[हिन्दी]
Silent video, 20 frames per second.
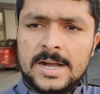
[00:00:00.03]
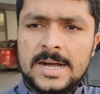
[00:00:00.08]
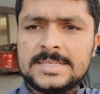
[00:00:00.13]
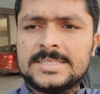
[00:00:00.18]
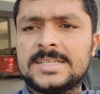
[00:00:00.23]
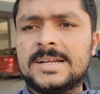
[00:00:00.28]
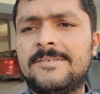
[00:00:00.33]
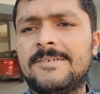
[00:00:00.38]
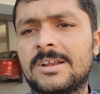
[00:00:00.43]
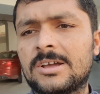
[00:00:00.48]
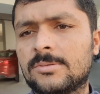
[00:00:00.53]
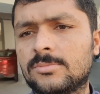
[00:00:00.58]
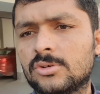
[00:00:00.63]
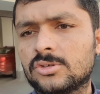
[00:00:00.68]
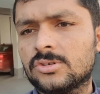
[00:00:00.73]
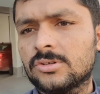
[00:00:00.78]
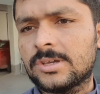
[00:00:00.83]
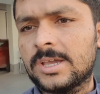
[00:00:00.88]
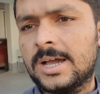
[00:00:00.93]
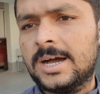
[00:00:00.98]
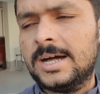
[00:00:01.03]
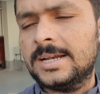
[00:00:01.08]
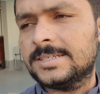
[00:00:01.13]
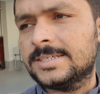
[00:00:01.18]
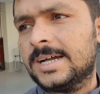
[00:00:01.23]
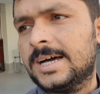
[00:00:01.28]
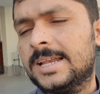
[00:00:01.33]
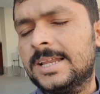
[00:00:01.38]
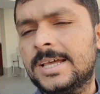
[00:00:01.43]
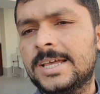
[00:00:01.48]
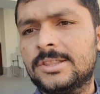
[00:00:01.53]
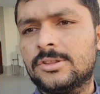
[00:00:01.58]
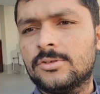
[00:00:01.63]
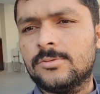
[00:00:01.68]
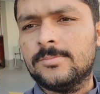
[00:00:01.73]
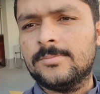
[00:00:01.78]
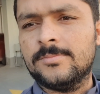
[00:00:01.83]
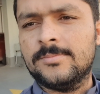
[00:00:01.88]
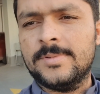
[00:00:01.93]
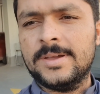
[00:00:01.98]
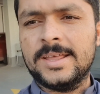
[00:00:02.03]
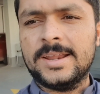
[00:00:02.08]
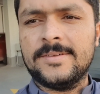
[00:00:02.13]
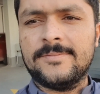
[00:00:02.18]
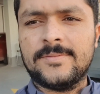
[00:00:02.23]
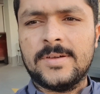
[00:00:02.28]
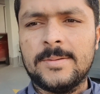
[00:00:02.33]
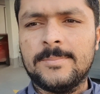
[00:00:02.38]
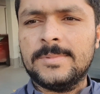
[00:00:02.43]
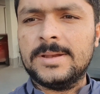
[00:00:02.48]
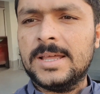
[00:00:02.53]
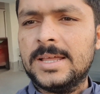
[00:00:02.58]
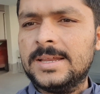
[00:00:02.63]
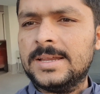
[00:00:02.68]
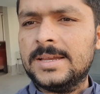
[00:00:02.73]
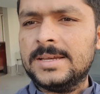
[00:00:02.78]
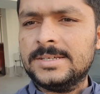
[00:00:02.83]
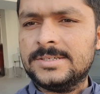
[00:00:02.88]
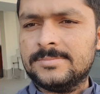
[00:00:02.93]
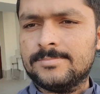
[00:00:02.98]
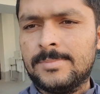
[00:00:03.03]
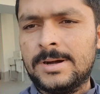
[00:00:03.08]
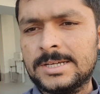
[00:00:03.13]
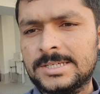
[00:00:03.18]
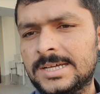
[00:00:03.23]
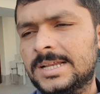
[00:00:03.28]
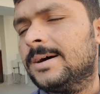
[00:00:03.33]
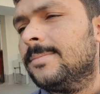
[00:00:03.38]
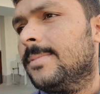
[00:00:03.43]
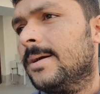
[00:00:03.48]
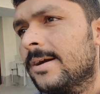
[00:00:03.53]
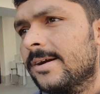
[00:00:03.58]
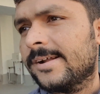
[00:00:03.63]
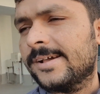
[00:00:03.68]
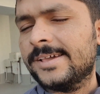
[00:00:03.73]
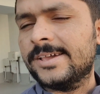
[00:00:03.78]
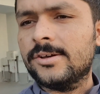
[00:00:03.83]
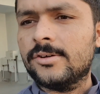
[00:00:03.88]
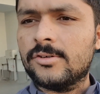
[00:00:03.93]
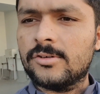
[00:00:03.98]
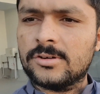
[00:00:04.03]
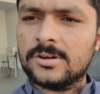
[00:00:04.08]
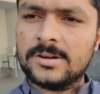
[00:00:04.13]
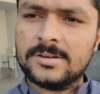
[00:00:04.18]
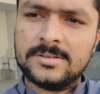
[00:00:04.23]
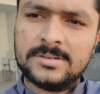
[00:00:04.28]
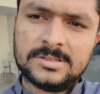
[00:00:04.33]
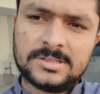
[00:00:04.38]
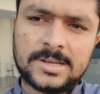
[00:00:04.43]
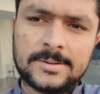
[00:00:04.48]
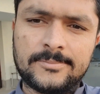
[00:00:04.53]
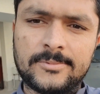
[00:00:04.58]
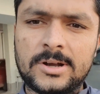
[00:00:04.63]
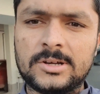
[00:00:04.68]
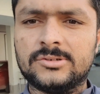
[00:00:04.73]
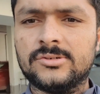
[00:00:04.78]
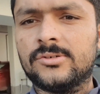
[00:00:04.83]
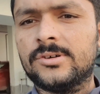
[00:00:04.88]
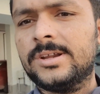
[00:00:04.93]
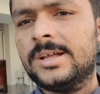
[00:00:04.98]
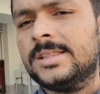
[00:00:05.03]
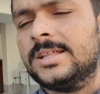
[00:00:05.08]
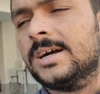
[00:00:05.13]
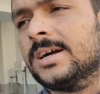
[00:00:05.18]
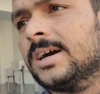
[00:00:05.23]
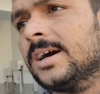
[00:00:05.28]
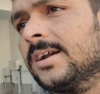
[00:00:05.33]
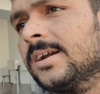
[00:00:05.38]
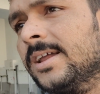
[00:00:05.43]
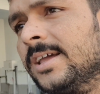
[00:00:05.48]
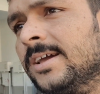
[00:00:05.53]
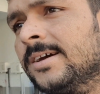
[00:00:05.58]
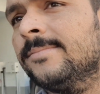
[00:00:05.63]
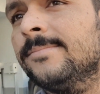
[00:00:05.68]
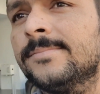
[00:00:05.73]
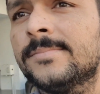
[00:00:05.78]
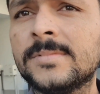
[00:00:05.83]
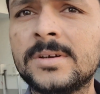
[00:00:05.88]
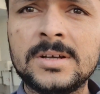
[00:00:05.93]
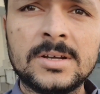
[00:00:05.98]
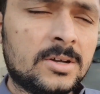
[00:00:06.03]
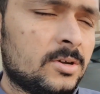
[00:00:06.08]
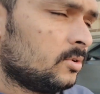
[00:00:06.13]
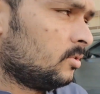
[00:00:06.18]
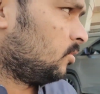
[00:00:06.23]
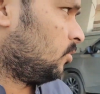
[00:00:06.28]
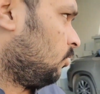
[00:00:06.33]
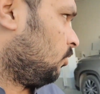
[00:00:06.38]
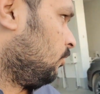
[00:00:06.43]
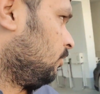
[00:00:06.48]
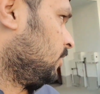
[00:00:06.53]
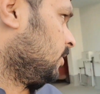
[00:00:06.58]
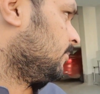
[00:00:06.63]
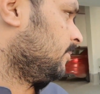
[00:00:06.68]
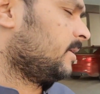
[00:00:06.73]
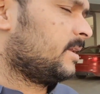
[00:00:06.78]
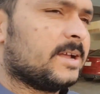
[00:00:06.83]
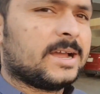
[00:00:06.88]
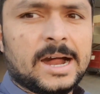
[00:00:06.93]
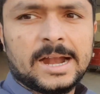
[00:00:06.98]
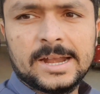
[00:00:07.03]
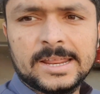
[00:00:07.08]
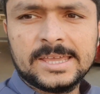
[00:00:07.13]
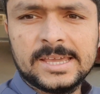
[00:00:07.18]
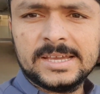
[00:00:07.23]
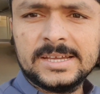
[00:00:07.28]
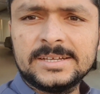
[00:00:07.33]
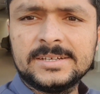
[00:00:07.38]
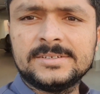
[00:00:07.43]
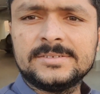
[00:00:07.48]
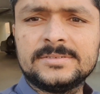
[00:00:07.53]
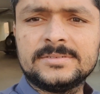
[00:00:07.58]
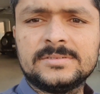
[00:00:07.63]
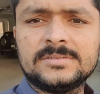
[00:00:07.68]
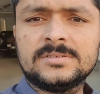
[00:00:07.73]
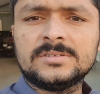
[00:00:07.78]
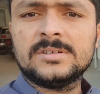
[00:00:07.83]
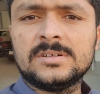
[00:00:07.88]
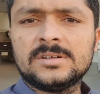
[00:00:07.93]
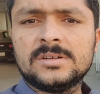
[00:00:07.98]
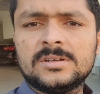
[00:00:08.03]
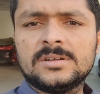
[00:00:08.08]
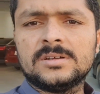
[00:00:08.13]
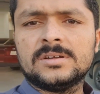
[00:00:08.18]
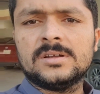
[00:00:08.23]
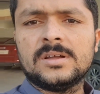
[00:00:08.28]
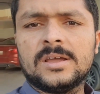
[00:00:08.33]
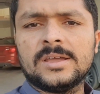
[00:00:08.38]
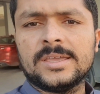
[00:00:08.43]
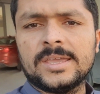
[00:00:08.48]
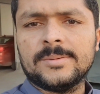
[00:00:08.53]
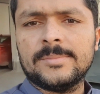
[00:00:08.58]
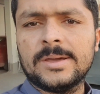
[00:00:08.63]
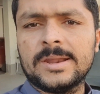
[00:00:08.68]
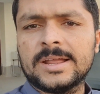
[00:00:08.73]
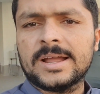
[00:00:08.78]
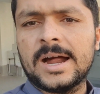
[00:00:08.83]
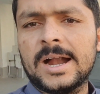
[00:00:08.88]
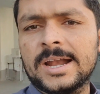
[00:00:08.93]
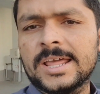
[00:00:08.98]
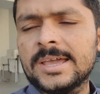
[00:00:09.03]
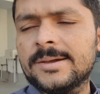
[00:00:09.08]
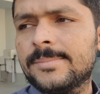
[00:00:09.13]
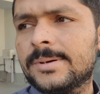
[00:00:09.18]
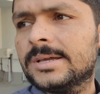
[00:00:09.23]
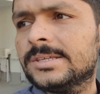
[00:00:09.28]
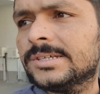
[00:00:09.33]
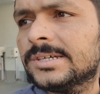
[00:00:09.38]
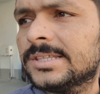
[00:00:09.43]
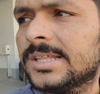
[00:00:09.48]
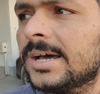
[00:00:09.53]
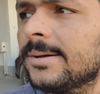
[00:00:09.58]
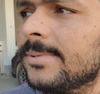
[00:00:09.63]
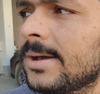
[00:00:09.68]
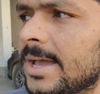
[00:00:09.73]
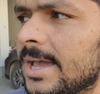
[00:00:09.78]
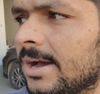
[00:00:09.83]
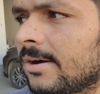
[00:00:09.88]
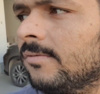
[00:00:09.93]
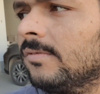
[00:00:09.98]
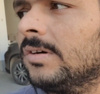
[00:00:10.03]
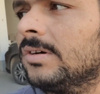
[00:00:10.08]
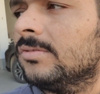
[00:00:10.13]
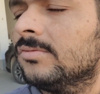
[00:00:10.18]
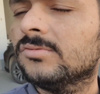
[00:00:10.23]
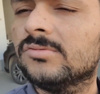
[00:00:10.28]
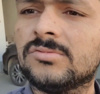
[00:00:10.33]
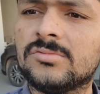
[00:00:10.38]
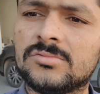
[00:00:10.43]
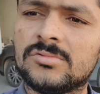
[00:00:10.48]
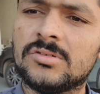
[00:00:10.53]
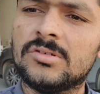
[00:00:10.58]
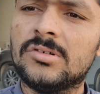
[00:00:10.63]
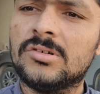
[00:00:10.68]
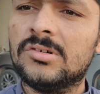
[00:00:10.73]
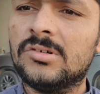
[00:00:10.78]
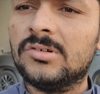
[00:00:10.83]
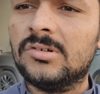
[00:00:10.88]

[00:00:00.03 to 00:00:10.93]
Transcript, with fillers: अस्सलाम वालेकुम दोस्तों क्या हाल चाल है तो मेरी फैमिली माशाल्लाह बढ़ रही है और उन सबका शुक्रिया अदा कर रहे हैं हम और ये मेरी गाड़ी है ये मेरी गाड़ी है मैं जद्दा में आया हुआ हूँ तो